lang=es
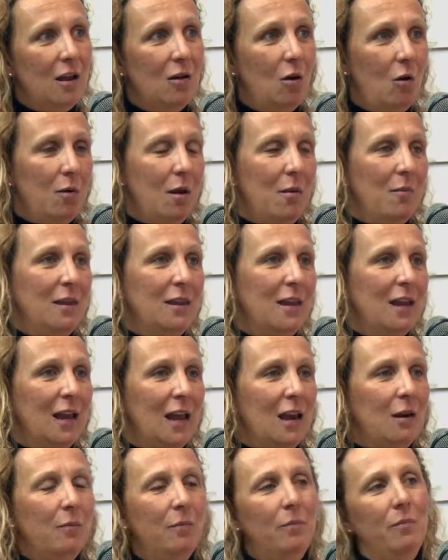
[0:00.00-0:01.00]
obviamente
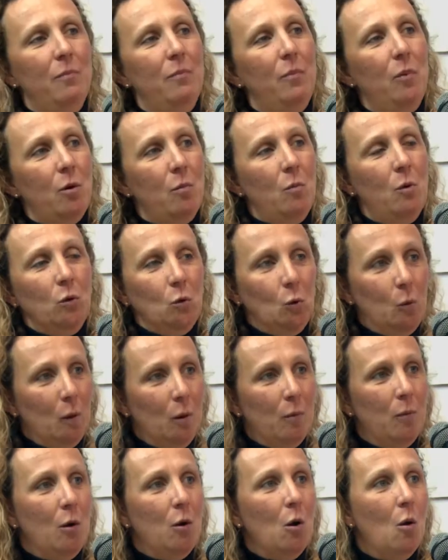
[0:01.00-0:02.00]
que por motus
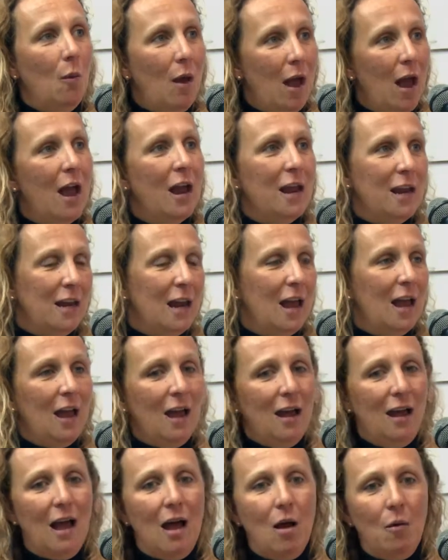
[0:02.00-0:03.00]
propio no va a ir
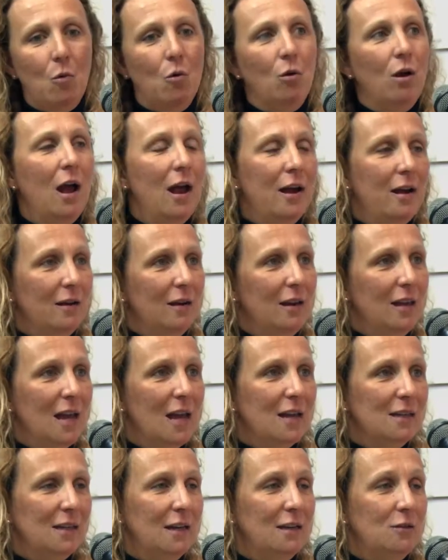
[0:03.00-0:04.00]
a, buscar y
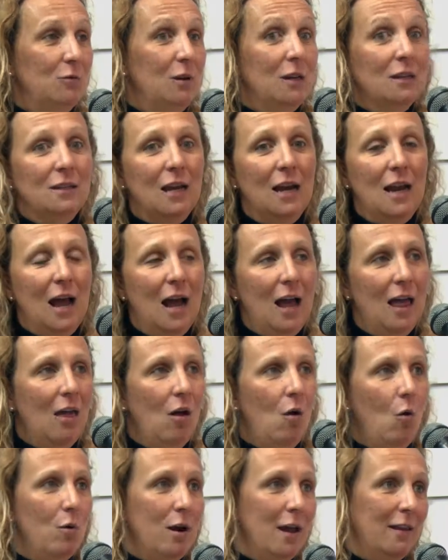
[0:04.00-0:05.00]
hacerse una
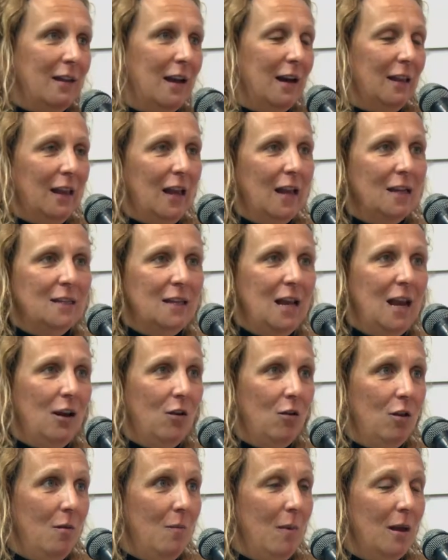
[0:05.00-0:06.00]
ensalada o una tarta de
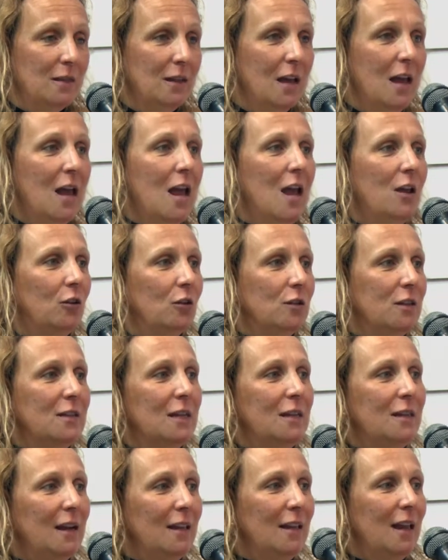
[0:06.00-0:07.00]
algo de demás. Entonces
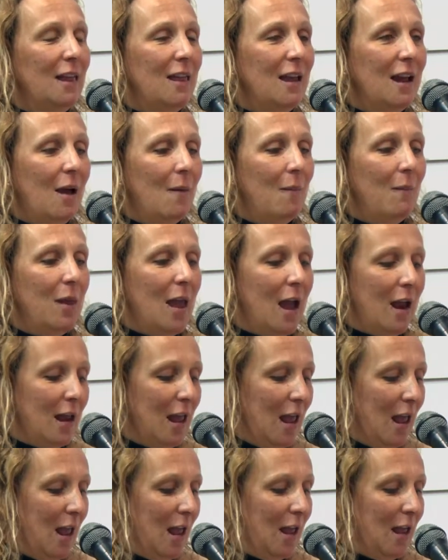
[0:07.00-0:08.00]
se trata de cambiar
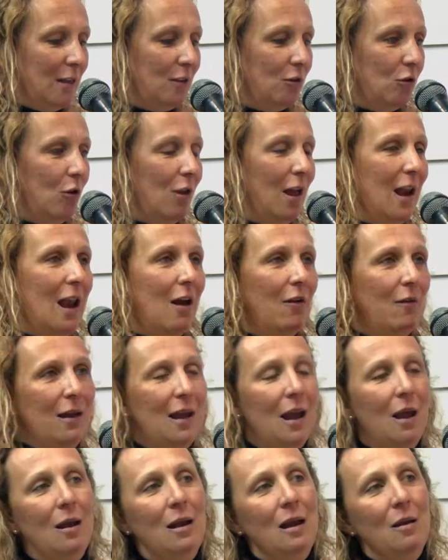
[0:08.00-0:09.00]
todo
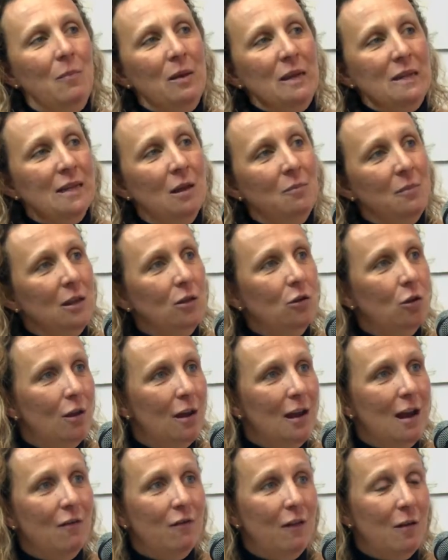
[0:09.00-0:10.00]
el pensamiento
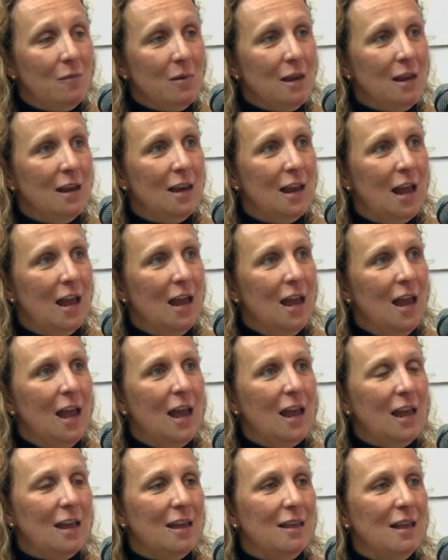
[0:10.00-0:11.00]
de la familia
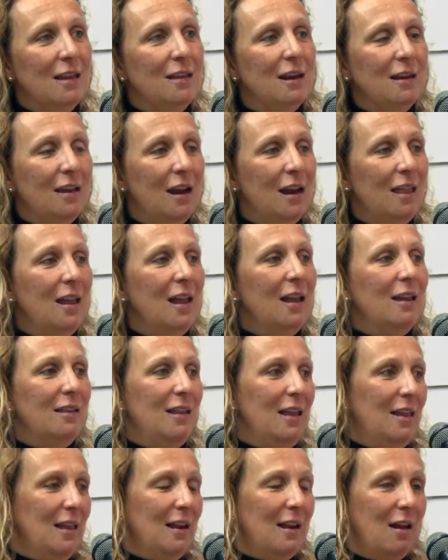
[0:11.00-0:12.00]
y de tratar de
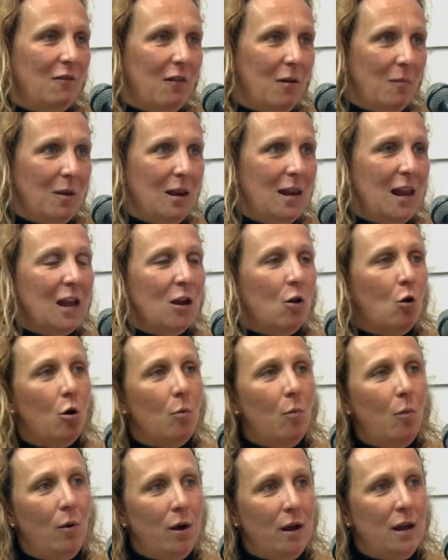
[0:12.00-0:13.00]
desde la familia
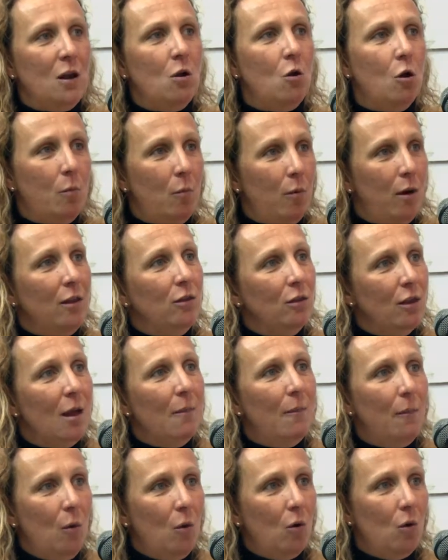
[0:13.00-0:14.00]
ir incorporando de
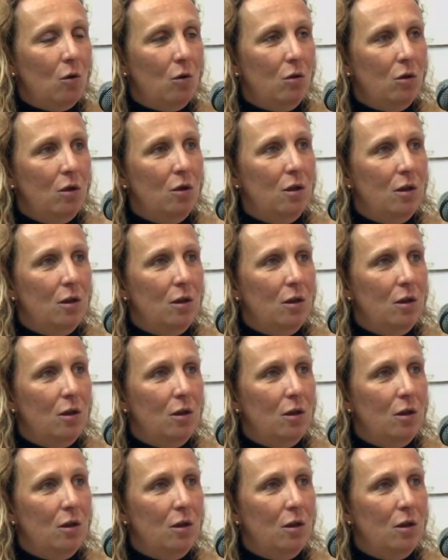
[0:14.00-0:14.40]
a poco